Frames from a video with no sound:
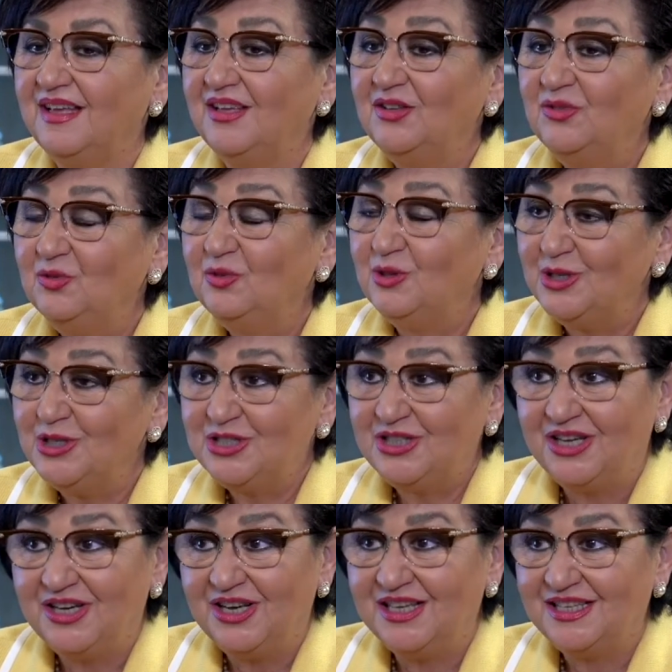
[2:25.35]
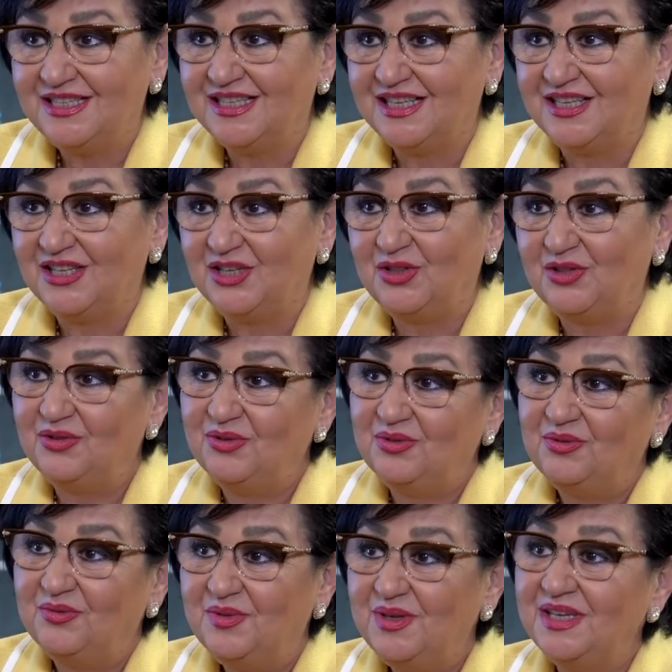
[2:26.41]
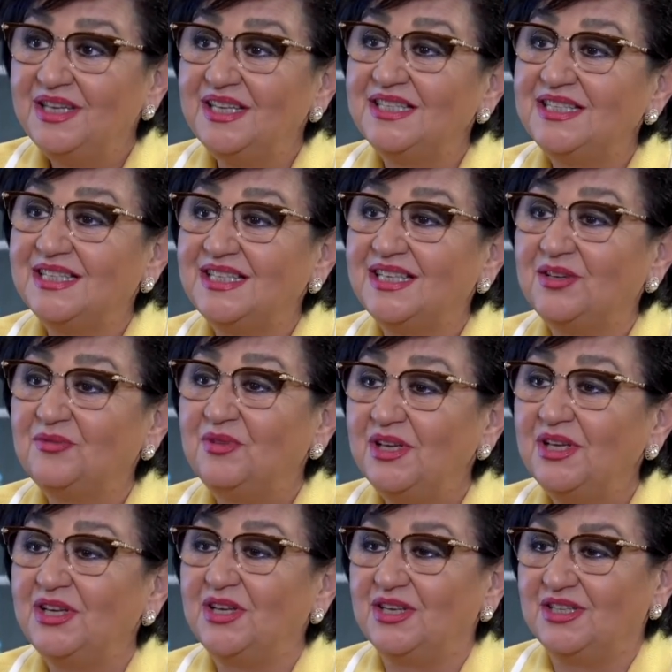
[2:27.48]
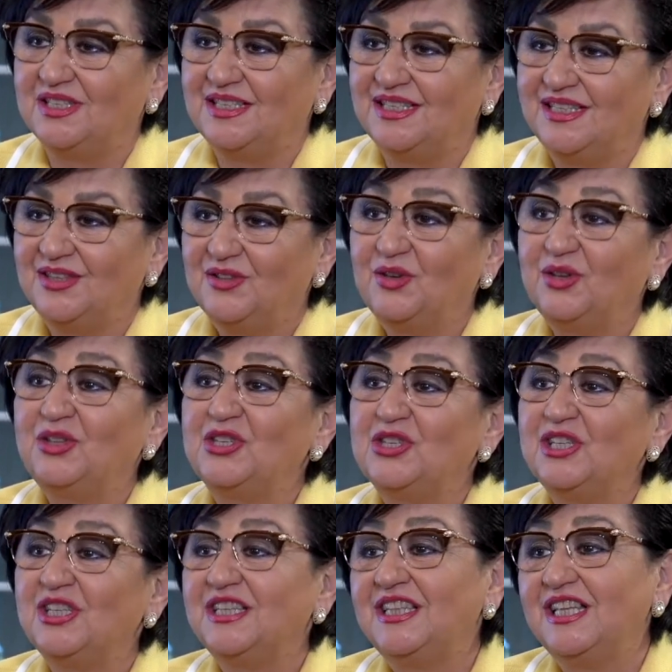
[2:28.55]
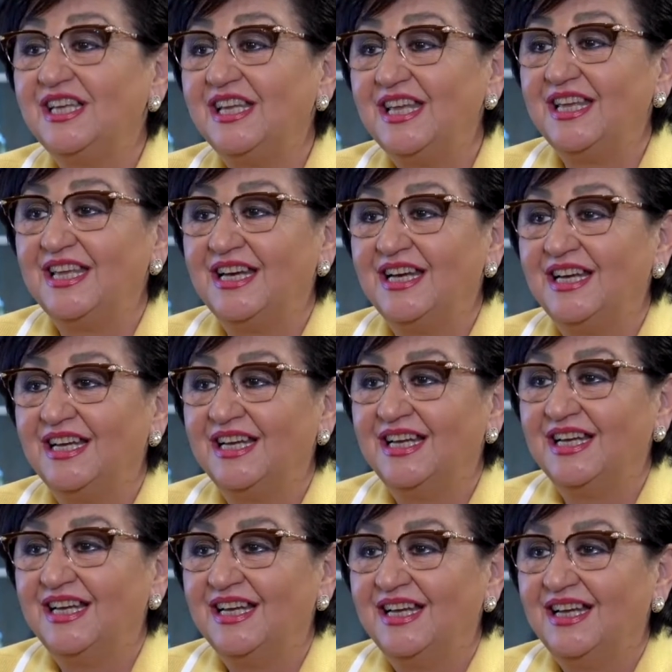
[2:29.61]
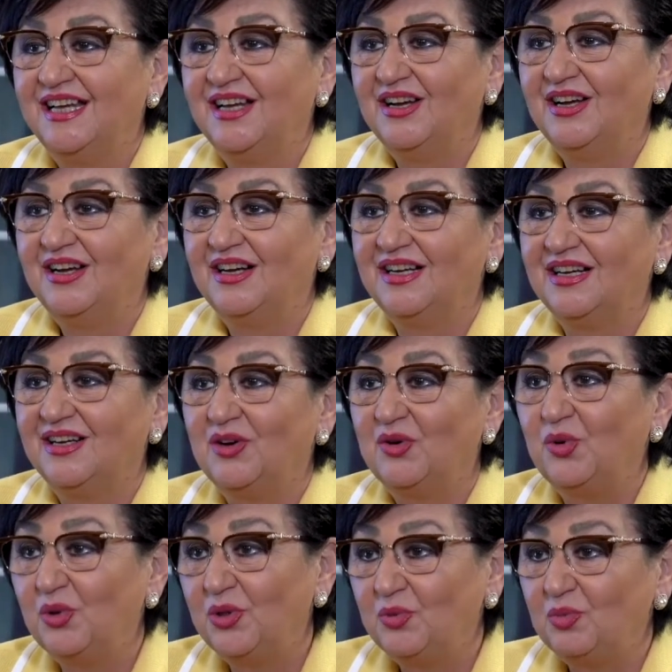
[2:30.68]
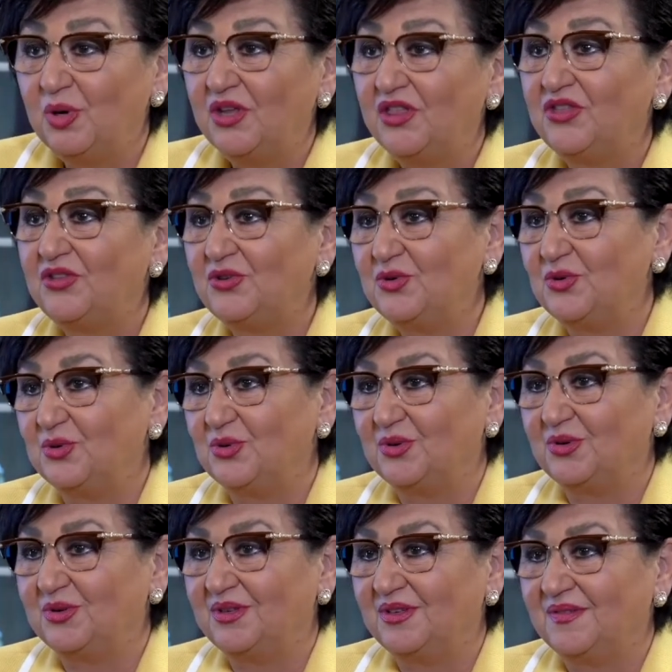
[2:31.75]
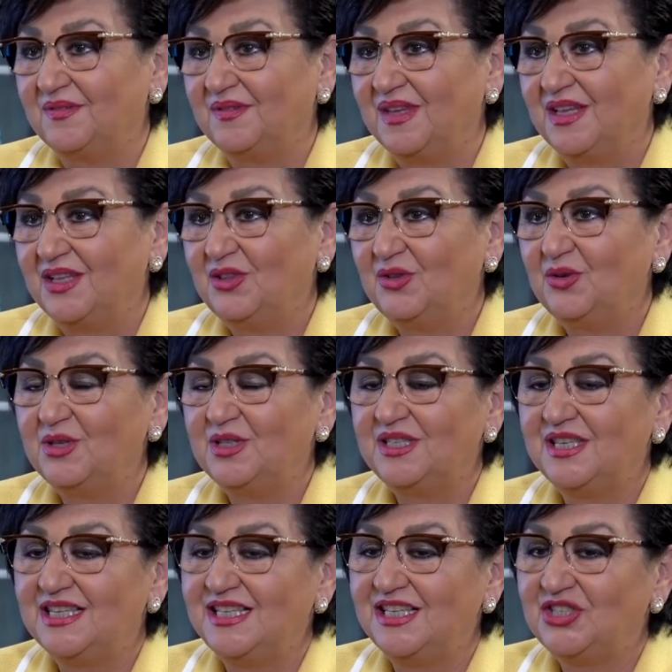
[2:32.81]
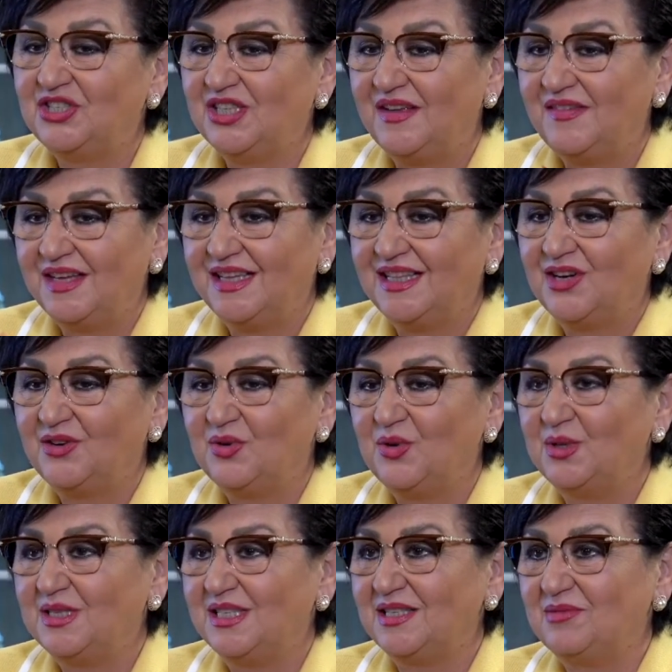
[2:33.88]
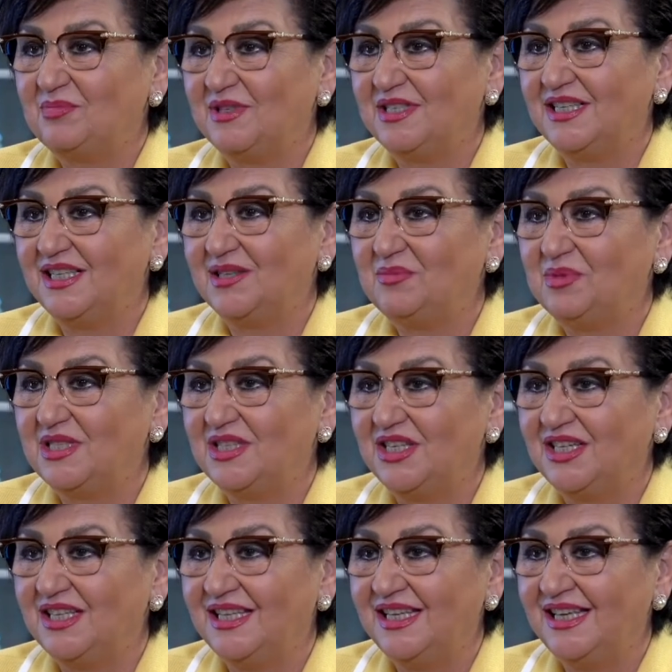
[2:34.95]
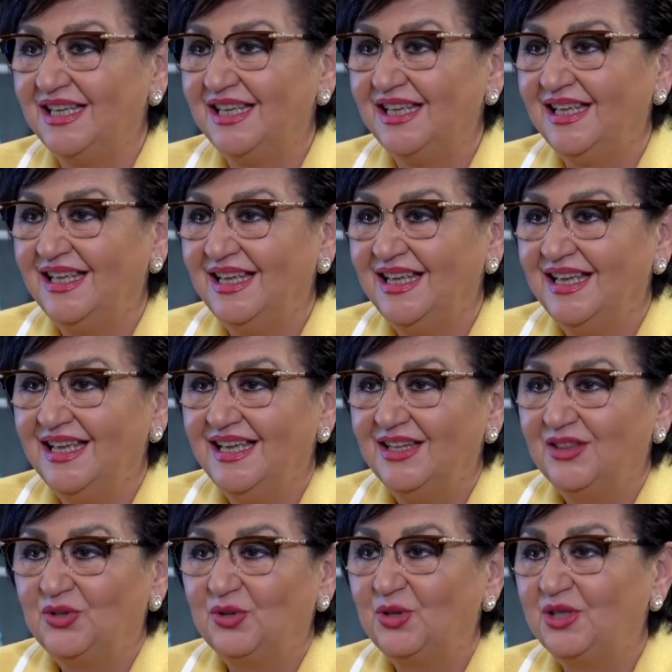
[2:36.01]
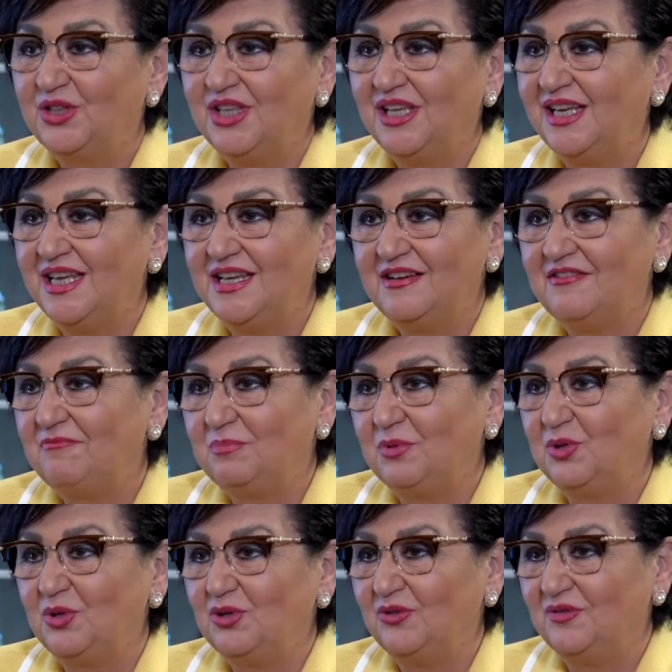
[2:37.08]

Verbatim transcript: нужно стараться не выиграть, так выиграть. Но это же лотерея all the way through. То есть, если человек находится за пределами страны, то лотерея вплоть до